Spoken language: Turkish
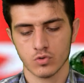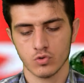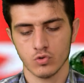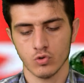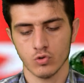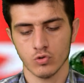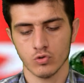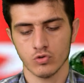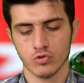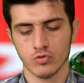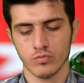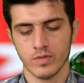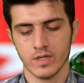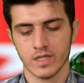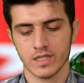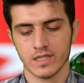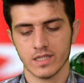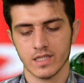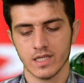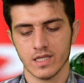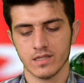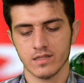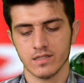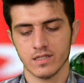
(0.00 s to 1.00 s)
Yolunu
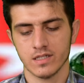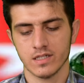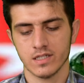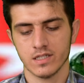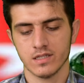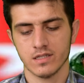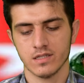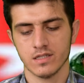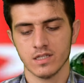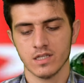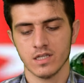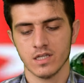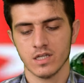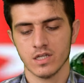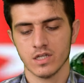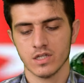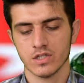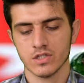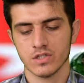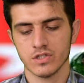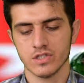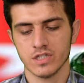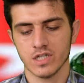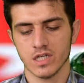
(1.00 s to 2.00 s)
bekleyenlerin
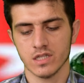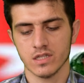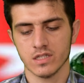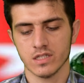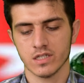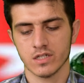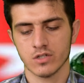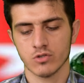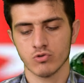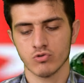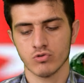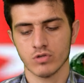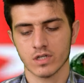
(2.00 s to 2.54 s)
canları